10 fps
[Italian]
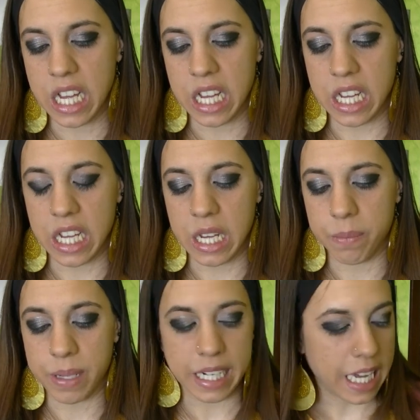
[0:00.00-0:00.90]
eh,
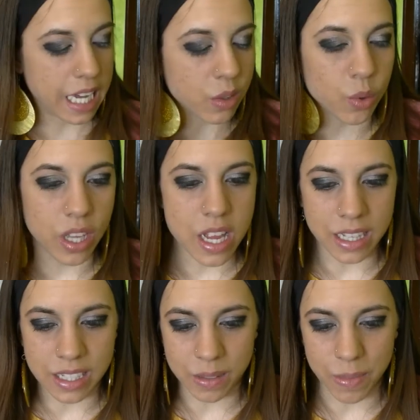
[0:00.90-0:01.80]
perché tutti gli
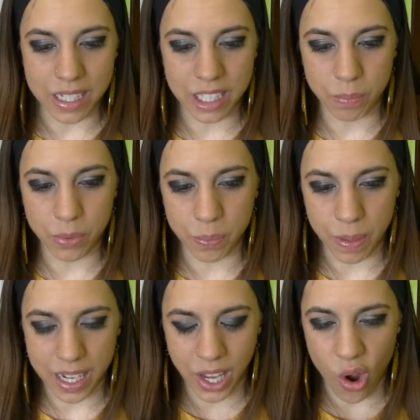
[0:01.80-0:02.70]
altri smalti
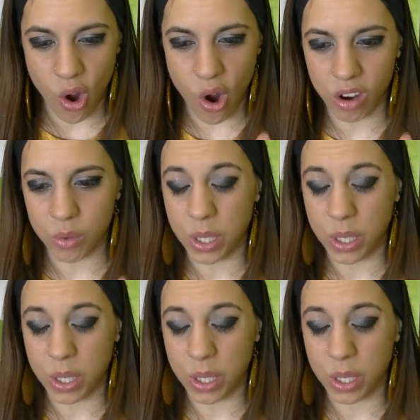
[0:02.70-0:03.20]
pupa che ho,